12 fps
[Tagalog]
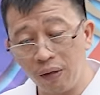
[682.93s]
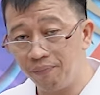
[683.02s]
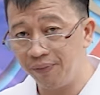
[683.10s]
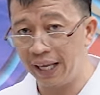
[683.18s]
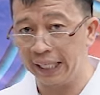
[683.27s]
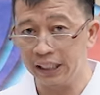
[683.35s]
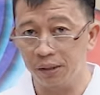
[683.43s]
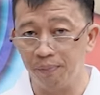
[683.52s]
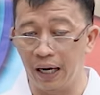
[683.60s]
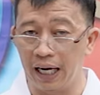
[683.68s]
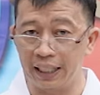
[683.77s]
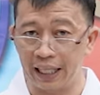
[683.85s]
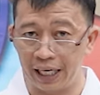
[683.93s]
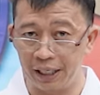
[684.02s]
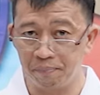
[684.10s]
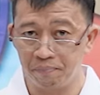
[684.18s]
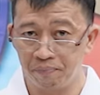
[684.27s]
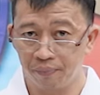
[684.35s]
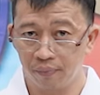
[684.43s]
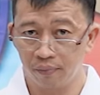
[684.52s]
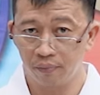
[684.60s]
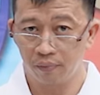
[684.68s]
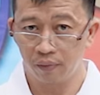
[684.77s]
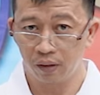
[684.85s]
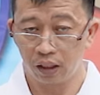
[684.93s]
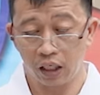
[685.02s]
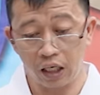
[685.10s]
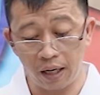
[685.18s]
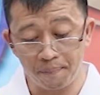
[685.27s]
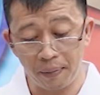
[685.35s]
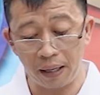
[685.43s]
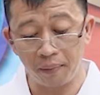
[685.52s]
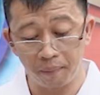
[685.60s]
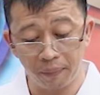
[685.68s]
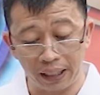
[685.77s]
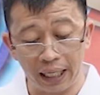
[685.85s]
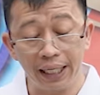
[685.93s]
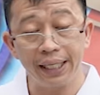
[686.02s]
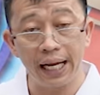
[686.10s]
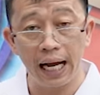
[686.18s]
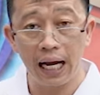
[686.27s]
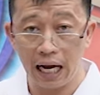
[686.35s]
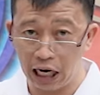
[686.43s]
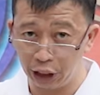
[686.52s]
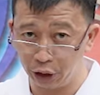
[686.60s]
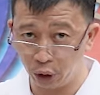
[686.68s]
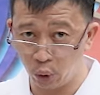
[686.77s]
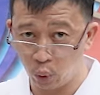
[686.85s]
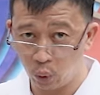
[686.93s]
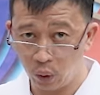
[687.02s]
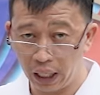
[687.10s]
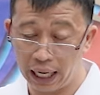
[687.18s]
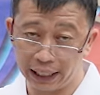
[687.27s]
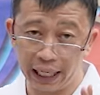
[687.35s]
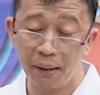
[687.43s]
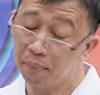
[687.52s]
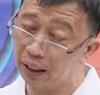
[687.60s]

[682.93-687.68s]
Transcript: 12 days mga katanim, kapag maganda ang grow, again